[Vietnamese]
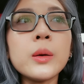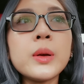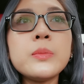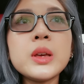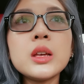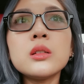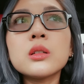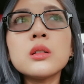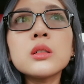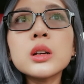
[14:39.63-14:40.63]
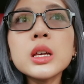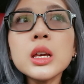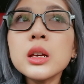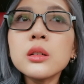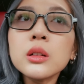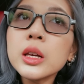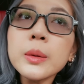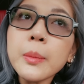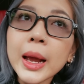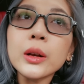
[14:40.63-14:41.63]
ở bên Mỹ cực kỳ cực
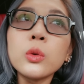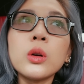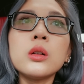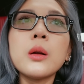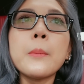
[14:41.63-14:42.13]
kỳ mạnh luôn